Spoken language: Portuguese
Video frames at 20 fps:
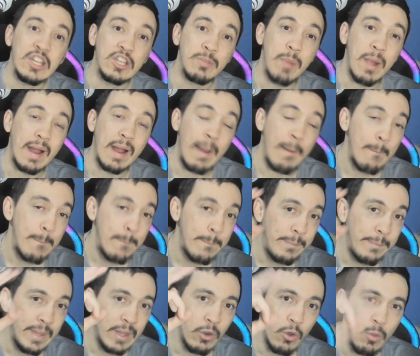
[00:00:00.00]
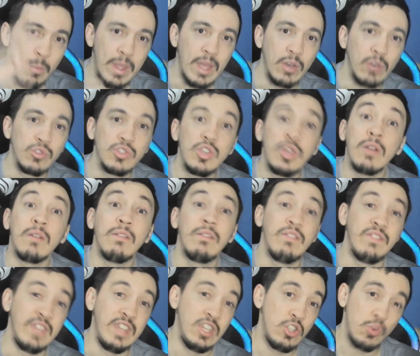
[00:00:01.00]
de pagar pelo menos
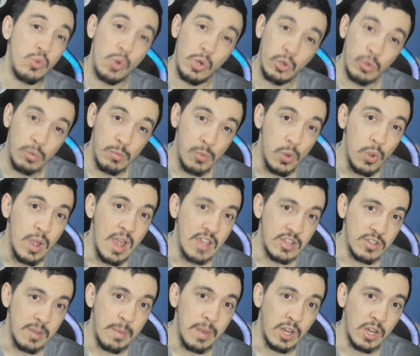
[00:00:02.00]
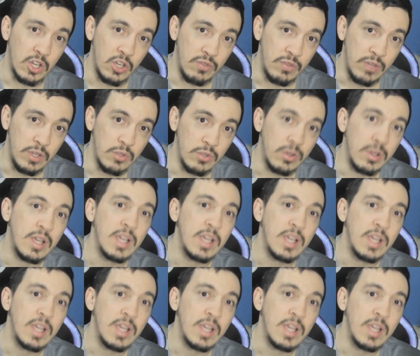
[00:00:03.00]
28 mil reais na placa de vídeo,